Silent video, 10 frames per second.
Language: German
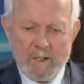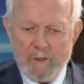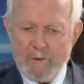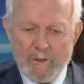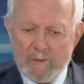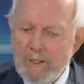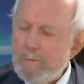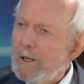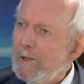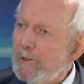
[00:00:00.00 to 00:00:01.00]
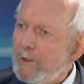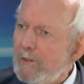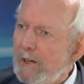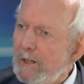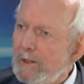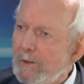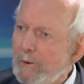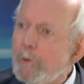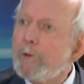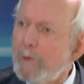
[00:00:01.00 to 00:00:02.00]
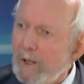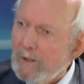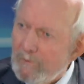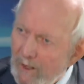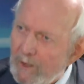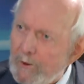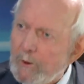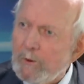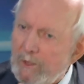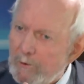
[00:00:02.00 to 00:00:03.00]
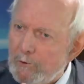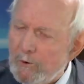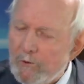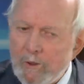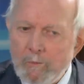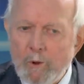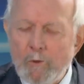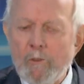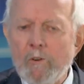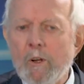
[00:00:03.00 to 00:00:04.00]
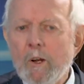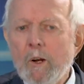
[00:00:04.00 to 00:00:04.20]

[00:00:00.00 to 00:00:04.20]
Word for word: ja, also das Klima hat sich verändert und zwar gewaltig und nicht zu unserem Nutzen